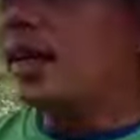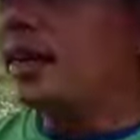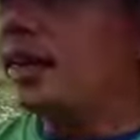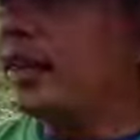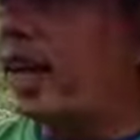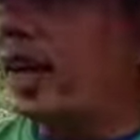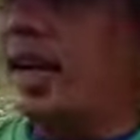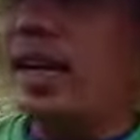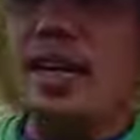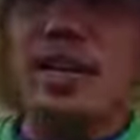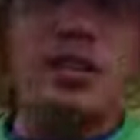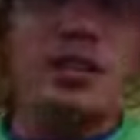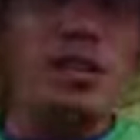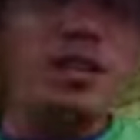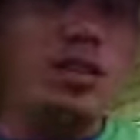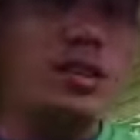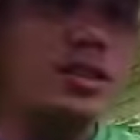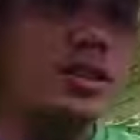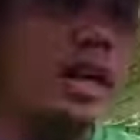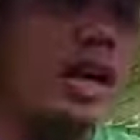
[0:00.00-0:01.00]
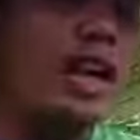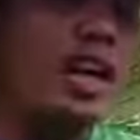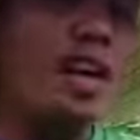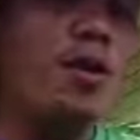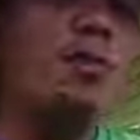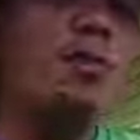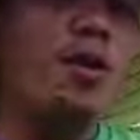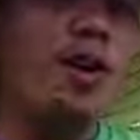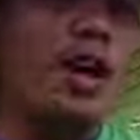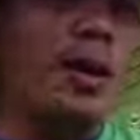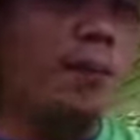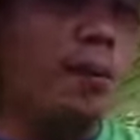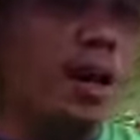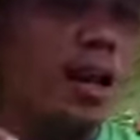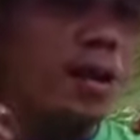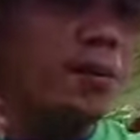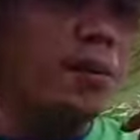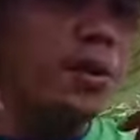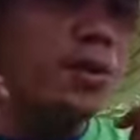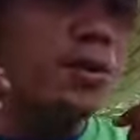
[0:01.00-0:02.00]
dahil itong channel ko po ay
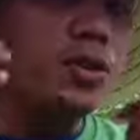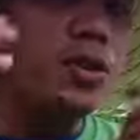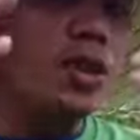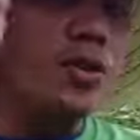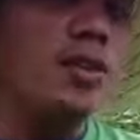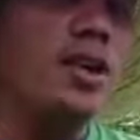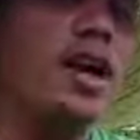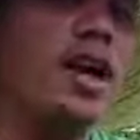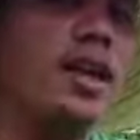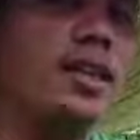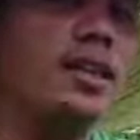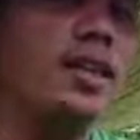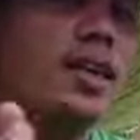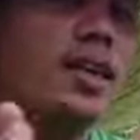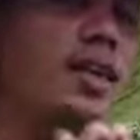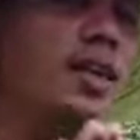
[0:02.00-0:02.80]
para po ito sa inyong lahat.